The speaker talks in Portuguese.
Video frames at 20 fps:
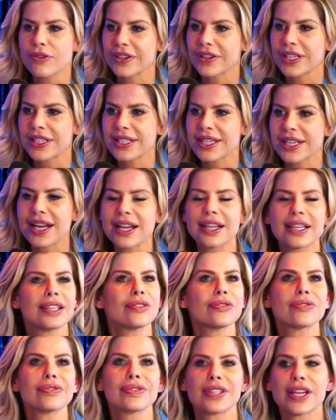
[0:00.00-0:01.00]
Falei, será que
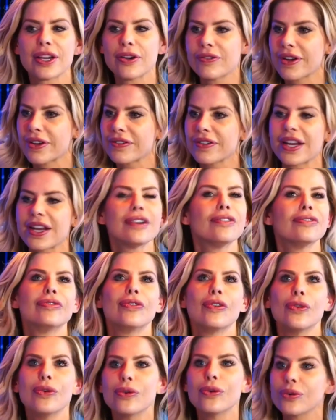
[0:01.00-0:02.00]
o céu vai virar
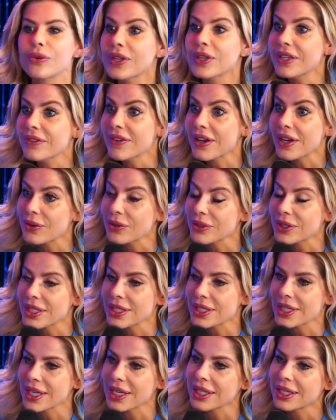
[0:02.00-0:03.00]
fogo? O que vai
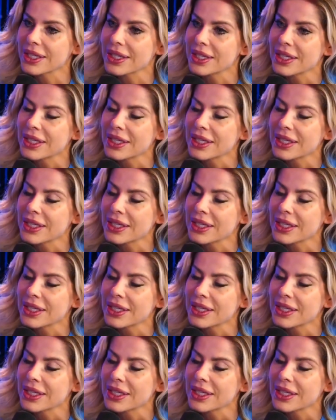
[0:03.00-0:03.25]
acontecer?